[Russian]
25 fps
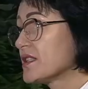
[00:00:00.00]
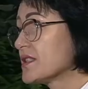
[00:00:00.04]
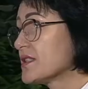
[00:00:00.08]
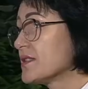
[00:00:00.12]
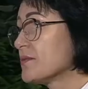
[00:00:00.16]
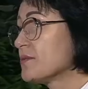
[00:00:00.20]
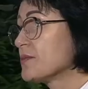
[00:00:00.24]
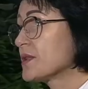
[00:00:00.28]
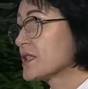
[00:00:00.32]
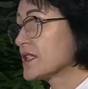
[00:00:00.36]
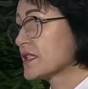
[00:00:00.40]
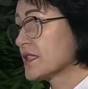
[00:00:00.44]

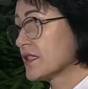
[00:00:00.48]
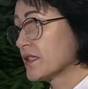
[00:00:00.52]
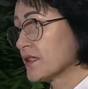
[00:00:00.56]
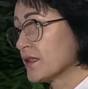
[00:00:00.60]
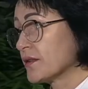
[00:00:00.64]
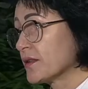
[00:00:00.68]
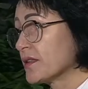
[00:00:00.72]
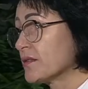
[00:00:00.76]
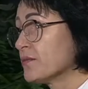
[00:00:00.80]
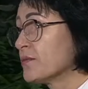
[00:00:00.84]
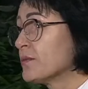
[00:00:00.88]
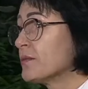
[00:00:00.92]
прошла
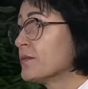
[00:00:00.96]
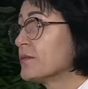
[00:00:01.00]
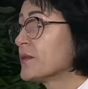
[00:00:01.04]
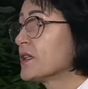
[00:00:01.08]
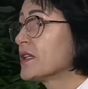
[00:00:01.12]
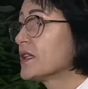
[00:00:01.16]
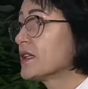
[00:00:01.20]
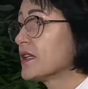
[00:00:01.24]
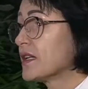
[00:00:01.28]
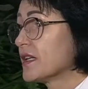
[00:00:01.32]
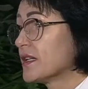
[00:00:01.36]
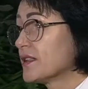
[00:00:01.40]

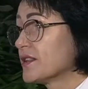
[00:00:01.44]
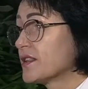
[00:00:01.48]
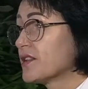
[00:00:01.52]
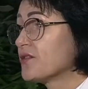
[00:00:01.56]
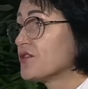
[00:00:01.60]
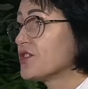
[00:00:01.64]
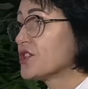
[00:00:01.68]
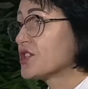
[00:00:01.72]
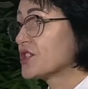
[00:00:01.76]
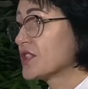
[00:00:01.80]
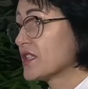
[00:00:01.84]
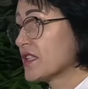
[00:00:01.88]
какая-то
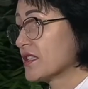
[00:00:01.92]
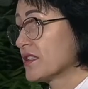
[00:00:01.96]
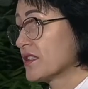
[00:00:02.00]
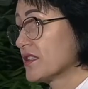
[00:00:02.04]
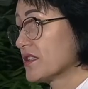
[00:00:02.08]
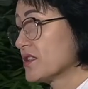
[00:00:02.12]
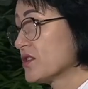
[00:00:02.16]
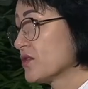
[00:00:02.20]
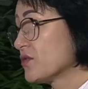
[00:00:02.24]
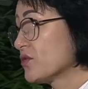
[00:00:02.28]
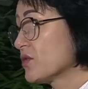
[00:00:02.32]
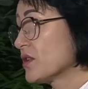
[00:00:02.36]
внештатная
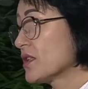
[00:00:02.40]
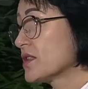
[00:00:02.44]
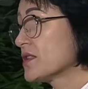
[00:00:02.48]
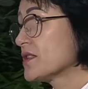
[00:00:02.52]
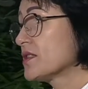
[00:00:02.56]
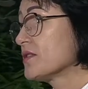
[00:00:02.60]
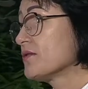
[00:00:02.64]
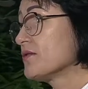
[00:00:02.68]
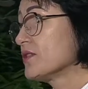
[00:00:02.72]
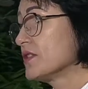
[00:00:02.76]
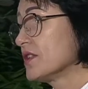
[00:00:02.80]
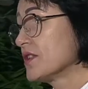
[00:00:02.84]

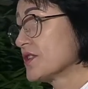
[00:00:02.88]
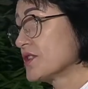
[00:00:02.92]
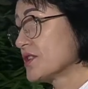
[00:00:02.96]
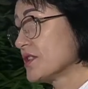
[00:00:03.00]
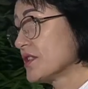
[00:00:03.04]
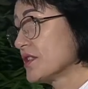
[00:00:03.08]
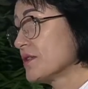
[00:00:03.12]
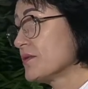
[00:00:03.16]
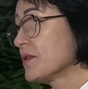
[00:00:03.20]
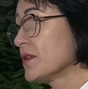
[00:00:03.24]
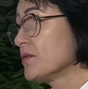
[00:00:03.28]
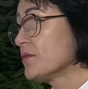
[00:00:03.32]
ситуация, вы
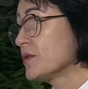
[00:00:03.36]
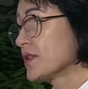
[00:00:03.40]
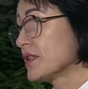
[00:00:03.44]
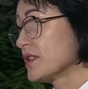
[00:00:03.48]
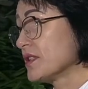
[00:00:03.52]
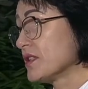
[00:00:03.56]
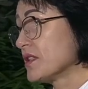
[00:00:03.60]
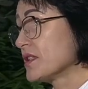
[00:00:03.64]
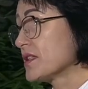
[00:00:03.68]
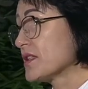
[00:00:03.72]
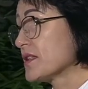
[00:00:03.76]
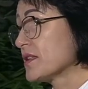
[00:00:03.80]
должны
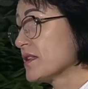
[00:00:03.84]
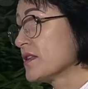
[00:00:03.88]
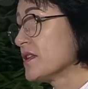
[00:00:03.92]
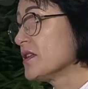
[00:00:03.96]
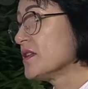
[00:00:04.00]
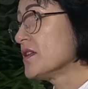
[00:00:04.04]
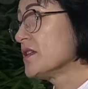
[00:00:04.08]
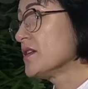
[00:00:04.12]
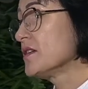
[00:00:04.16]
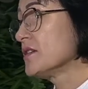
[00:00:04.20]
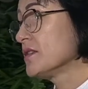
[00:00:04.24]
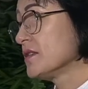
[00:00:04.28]
обратиться.
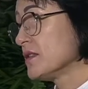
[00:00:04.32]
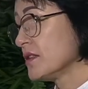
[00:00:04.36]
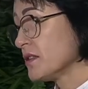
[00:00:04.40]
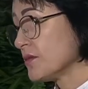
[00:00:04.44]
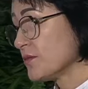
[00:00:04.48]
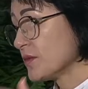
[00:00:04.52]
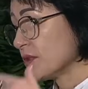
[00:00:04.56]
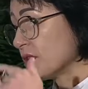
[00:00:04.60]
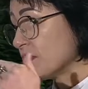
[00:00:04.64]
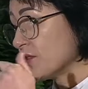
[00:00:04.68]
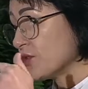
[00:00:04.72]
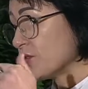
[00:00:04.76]
И
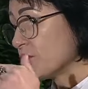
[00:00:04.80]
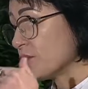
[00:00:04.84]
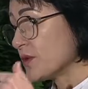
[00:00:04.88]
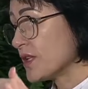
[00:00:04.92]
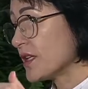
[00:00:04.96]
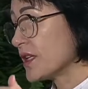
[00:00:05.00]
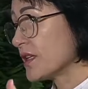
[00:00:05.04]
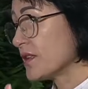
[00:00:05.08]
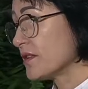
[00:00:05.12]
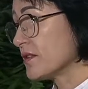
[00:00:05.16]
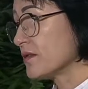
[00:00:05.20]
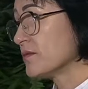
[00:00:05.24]
мы даем
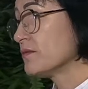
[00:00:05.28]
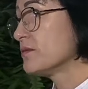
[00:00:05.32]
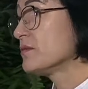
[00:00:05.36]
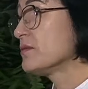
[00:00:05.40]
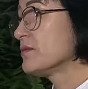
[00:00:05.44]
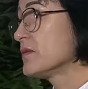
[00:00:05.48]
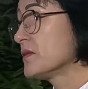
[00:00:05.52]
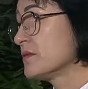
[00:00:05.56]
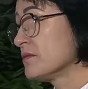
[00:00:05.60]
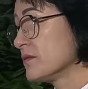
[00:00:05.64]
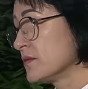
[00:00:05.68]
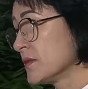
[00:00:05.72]
ряд
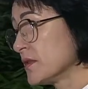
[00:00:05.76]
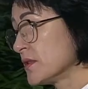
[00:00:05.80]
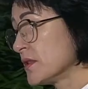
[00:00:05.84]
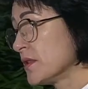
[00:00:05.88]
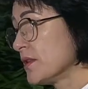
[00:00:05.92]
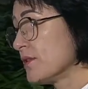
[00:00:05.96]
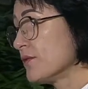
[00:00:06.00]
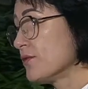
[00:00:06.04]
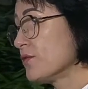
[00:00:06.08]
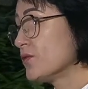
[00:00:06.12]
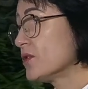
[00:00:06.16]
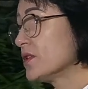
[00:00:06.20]

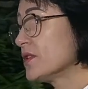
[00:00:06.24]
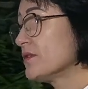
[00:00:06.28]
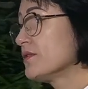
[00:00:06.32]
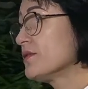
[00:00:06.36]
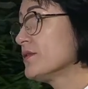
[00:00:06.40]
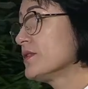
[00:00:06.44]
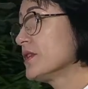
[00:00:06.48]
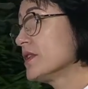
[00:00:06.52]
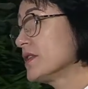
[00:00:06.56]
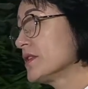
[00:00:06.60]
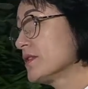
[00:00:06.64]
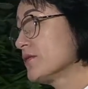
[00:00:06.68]
телефонов
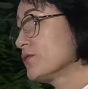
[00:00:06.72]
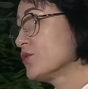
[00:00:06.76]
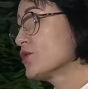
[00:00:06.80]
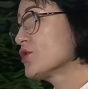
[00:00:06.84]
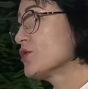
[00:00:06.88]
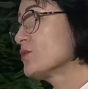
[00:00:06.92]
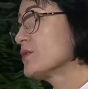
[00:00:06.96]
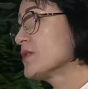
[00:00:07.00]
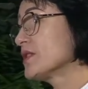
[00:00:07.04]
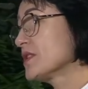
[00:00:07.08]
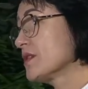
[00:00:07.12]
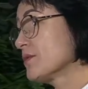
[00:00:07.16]
для того,
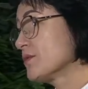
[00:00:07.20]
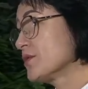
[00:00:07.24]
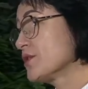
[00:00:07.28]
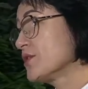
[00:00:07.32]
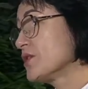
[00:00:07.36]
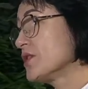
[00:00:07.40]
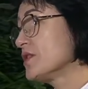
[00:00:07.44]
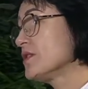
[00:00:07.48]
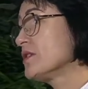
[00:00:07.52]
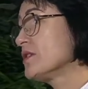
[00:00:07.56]
чтобы сообщить,